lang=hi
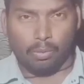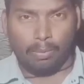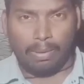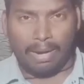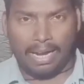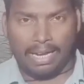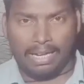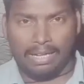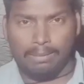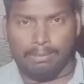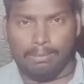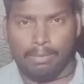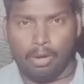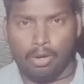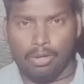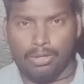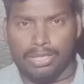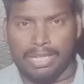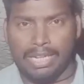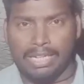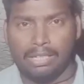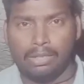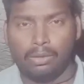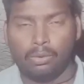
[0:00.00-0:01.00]
तो भाई बहुत
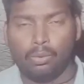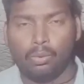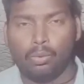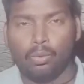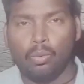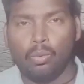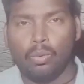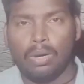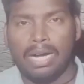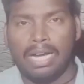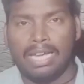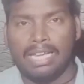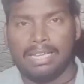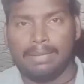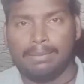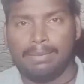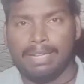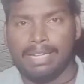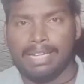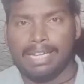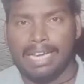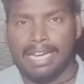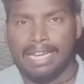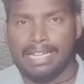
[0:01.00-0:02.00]
सारे लोगों का ये
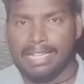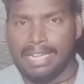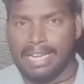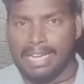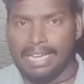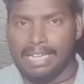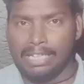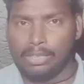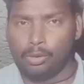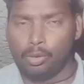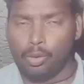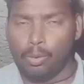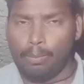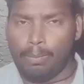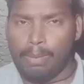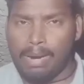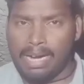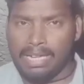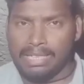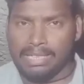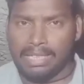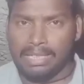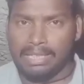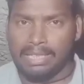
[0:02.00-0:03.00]
भी कहना है जो
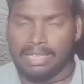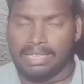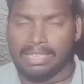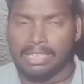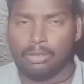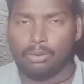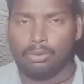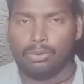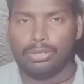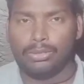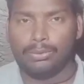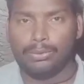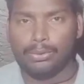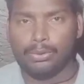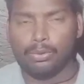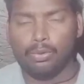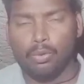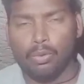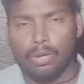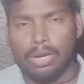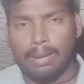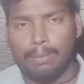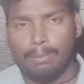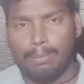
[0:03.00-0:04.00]
पांच हजार करोड़
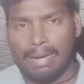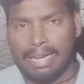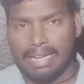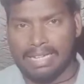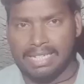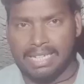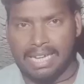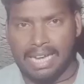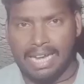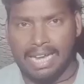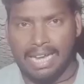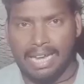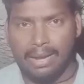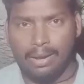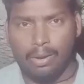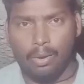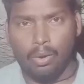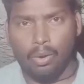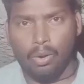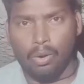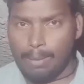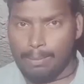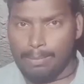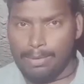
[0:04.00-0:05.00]
निवेशकों का पैसा है
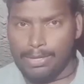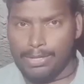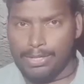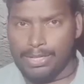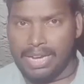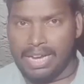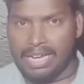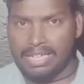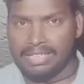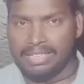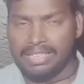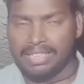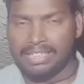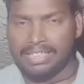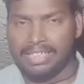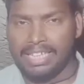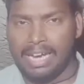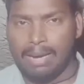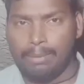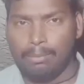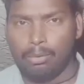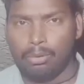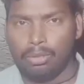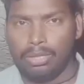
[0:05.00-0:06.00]
अमित शाह ने
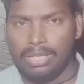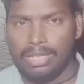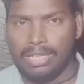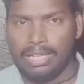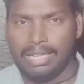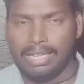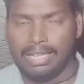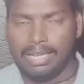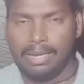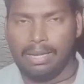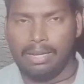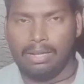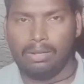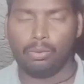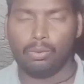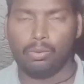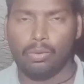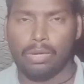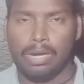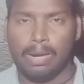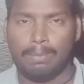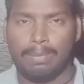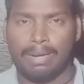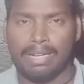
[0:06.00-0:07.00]
क्या बोले हैं
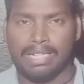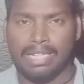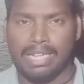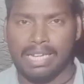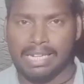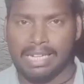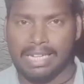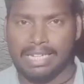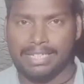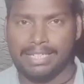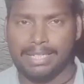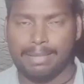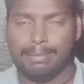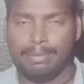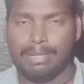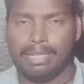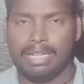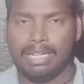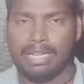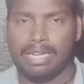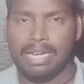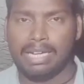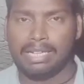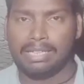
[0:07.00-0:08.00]
लोगों का पैसा कैसे
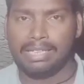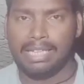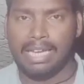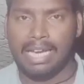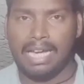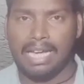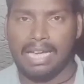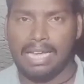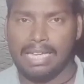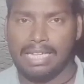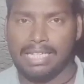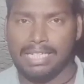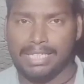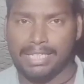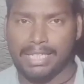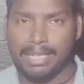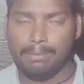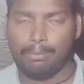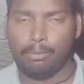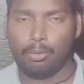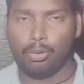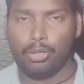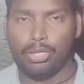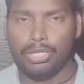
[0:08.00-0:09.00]
मिलेगा क्या है
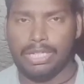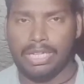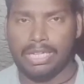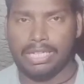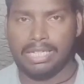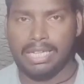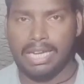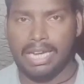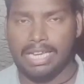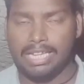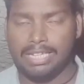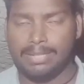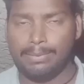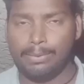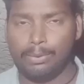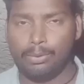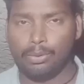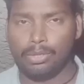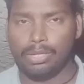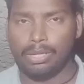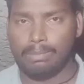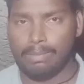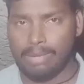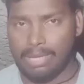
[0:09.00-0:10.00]
इसकी पूरी सच्चाई इस
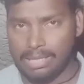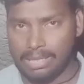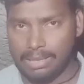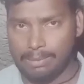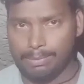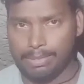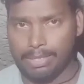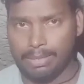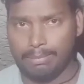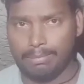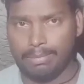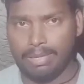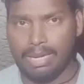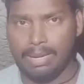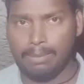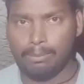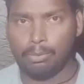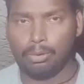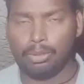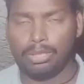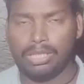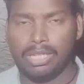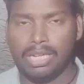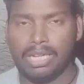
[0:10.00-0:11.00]
वीडियो के माध्यम से मैं
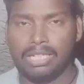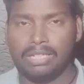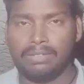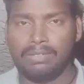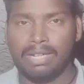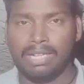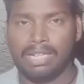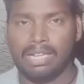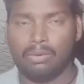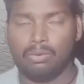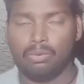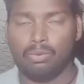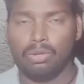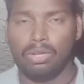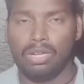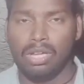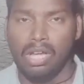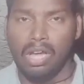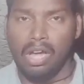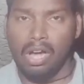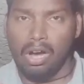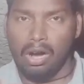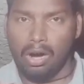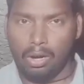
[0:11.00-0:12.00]
आपको दिखाने वाला हूँ
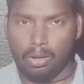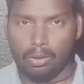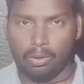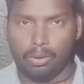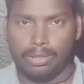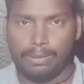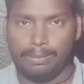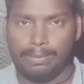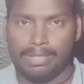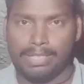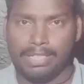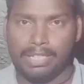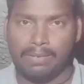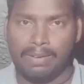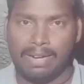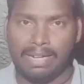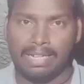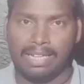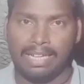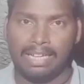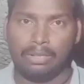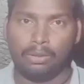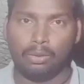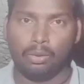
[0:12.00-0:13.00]
और ये भी
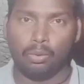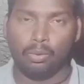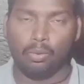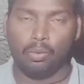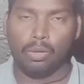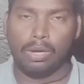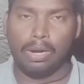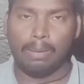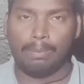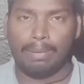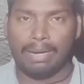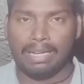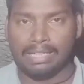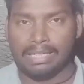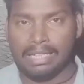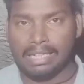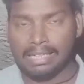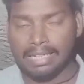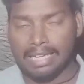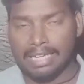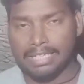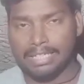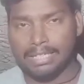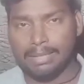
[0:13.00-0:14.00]
सवाल है लोगों का पैसा
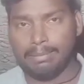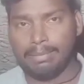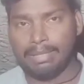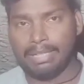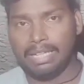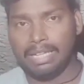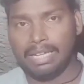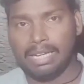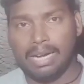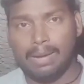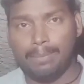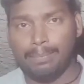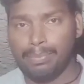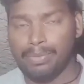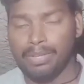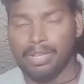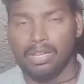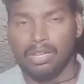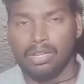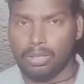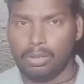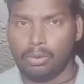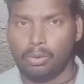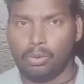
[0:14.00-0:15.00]
कैसे मिलेगा
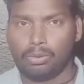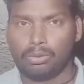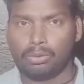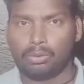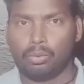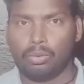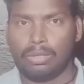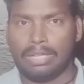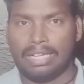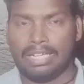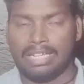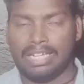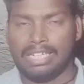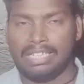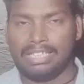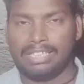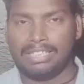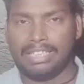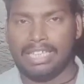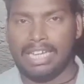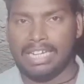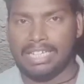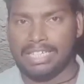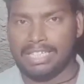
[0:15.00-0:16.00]
कुछ लोग तो कह रहे हैं
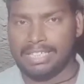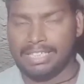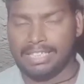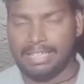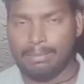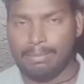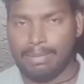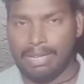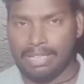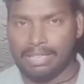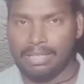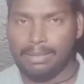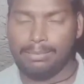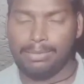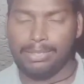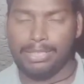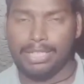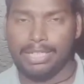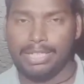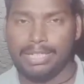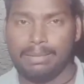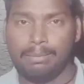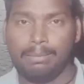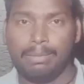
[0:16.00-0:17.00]
सीआरसी के माध्यम
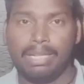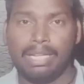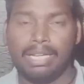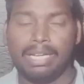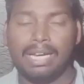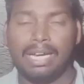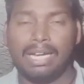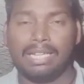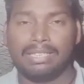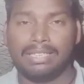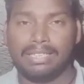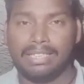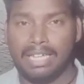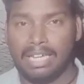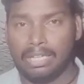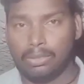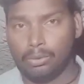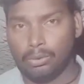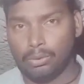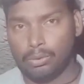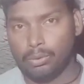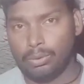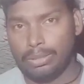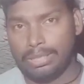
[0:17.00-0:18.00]
से ही मिलेगा जी हाँ
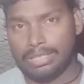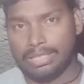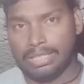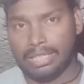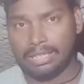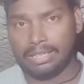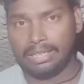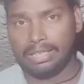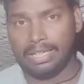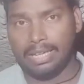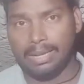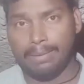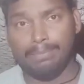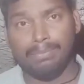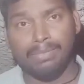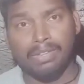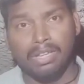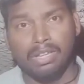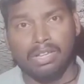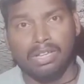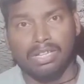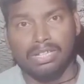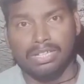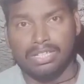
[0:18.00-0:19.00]
दोस्तों ये सत्य है
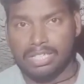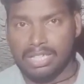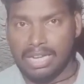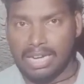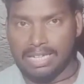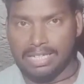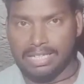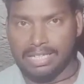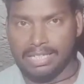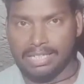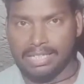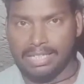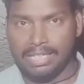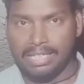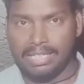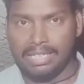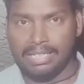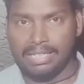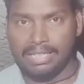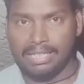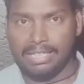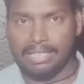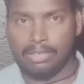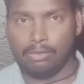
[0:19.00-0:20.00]
सीआरसी के
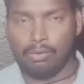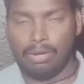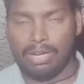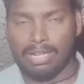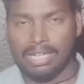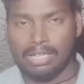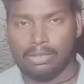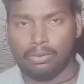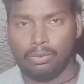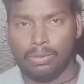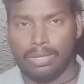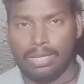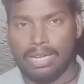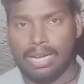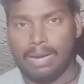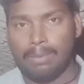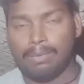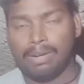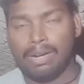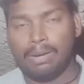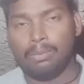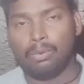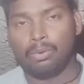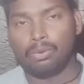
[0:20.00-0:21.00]
ही द्वारा जो है
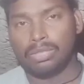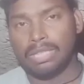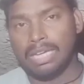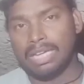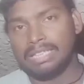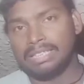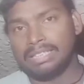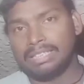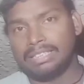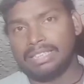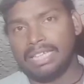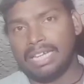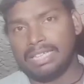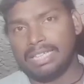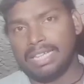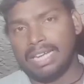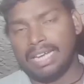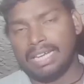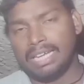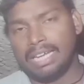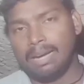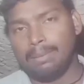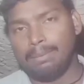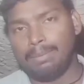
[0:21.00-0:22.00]
आपका भुगतान किया
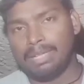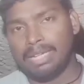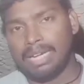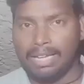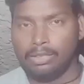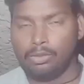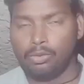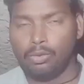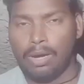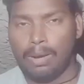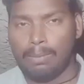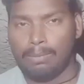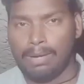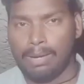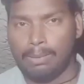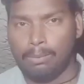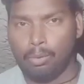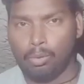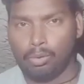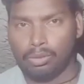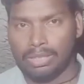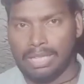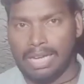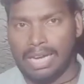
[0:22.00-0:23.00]
जाएगा भाई जो आपका
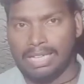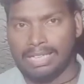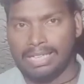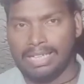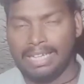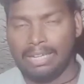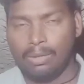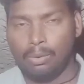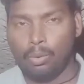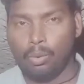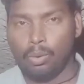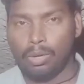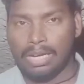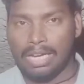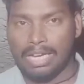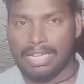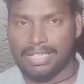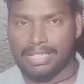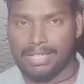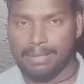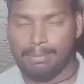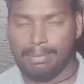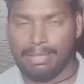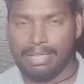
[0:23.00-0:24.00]
भुगतान है वो
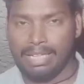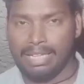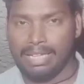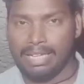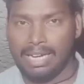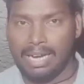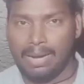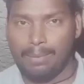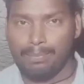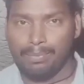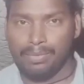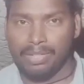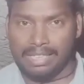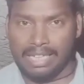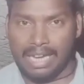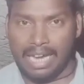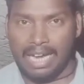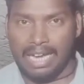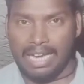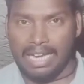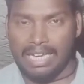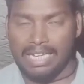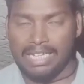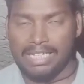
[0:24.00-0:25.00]
कैसे मिलेगा क्या
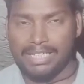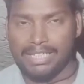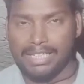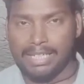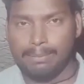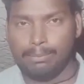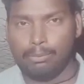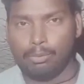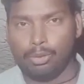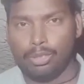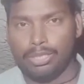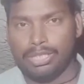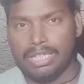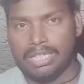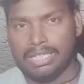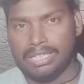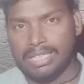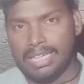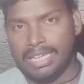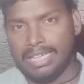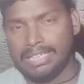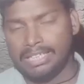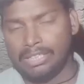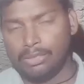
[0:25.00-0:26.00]
है इसकी पूरी
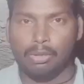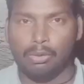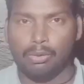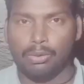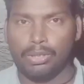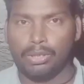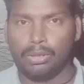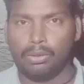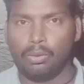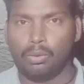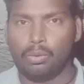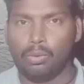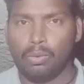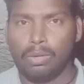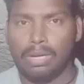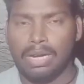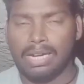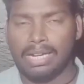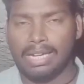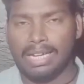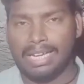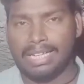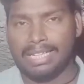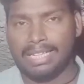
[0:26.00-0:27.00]
सच्चाई क्योंकि लोगों
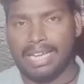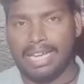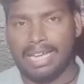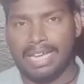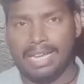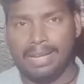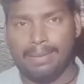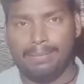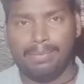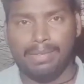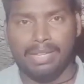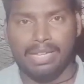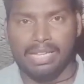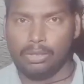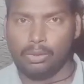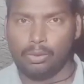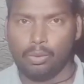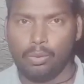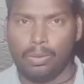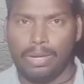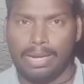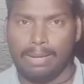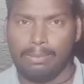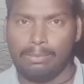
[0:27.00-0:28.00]
का कहना है कि
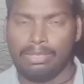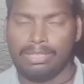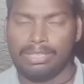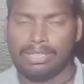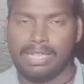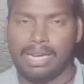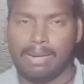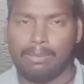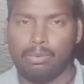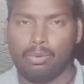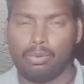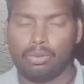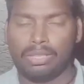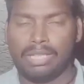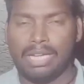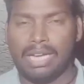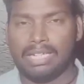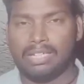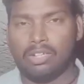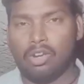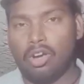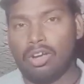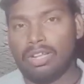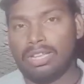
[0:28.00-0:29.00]
जो है इसका
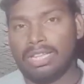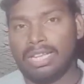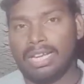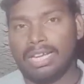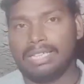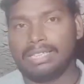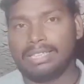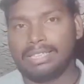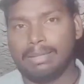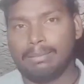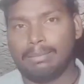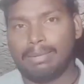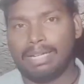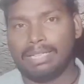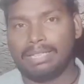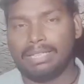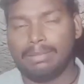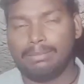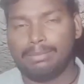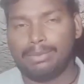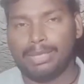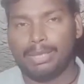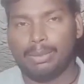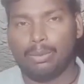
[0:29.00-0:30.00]
भुगतान ऑनलाइन के
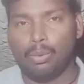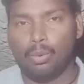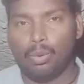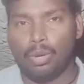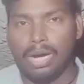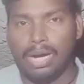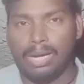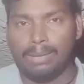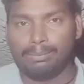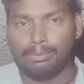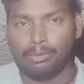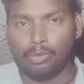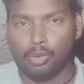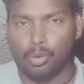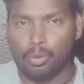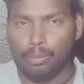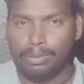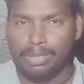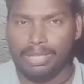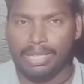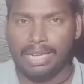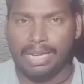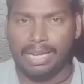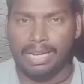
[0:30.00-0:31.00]
माध्यम से होगा जो
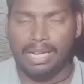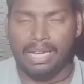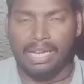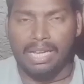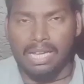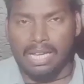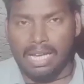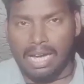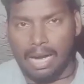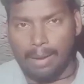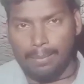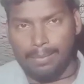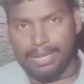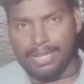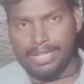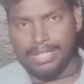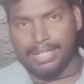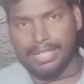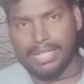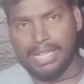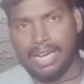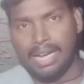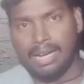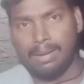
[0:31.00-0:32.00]
भी है अभी
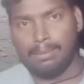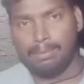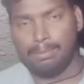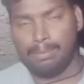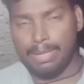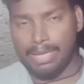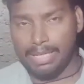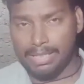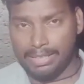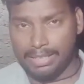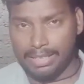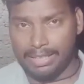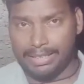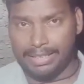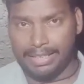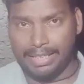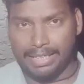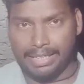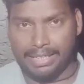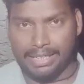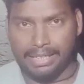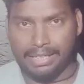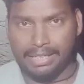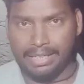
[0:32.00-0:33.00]
इसका फिक्स
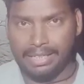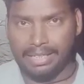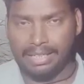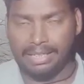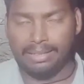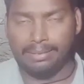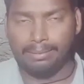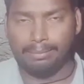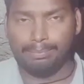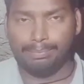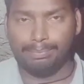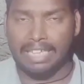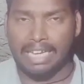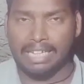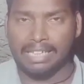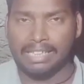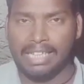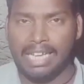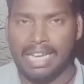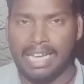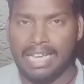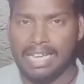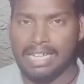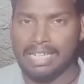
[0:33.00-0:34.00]
डेट नहीं दिया
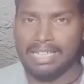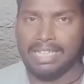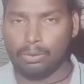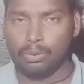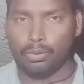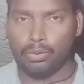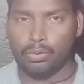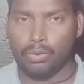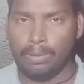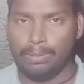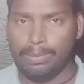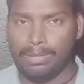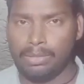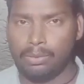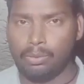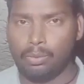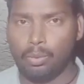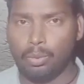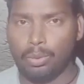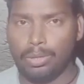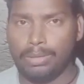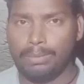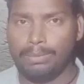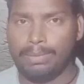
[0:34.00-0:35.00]
गया है अच्छा दोस्तों अभी
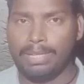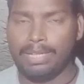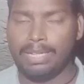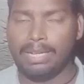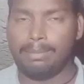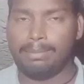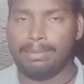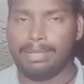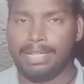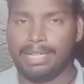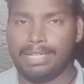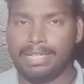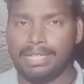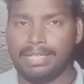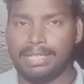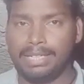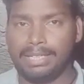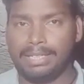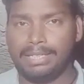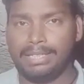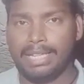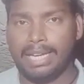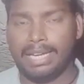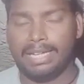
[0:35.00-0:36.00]
कोई भी अपडेट
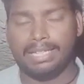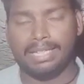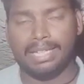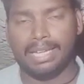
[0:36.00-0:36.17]
नहीं